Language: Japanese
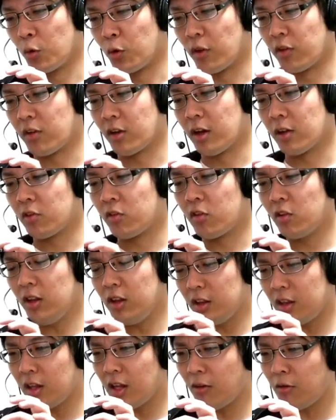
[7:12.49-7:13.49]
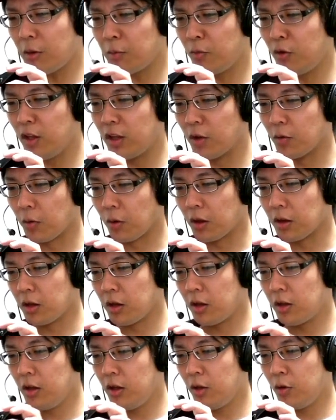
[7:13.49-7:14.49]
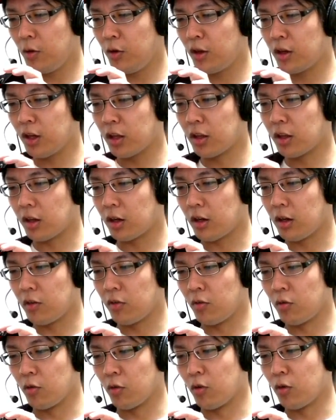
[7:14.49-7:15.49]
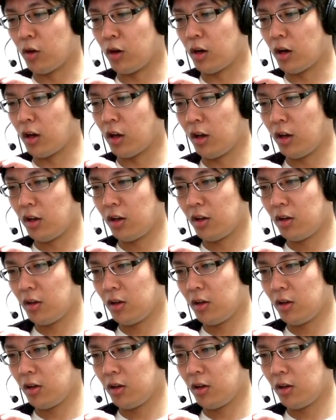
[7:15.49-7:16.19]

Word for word: これさ、ツイッターは無理なのかねリーグに勝った回数。はい。